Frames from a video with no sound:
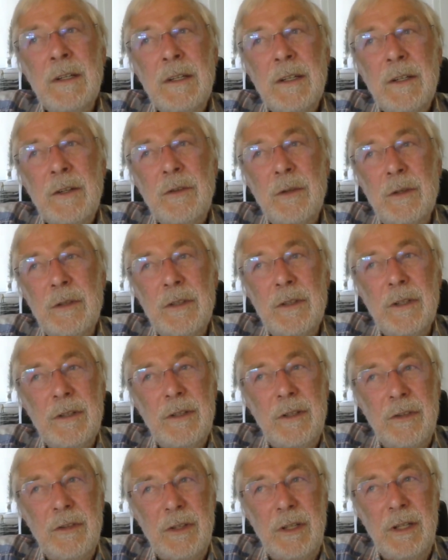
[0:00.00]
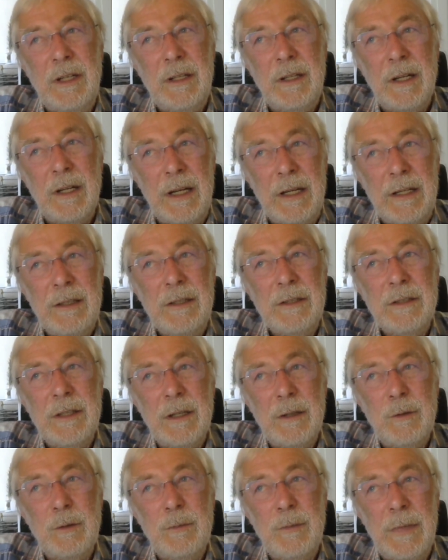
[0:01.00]
sondern es geht eigentlich
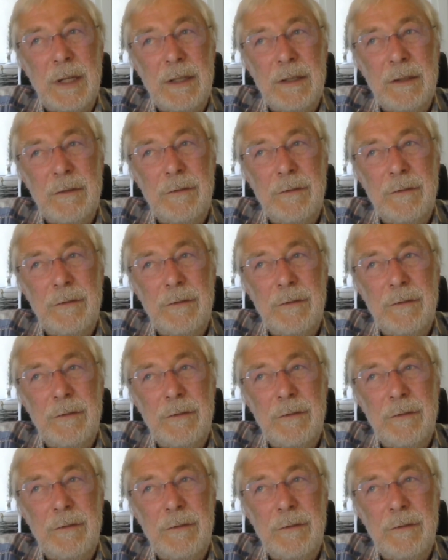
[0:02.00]
darum, eine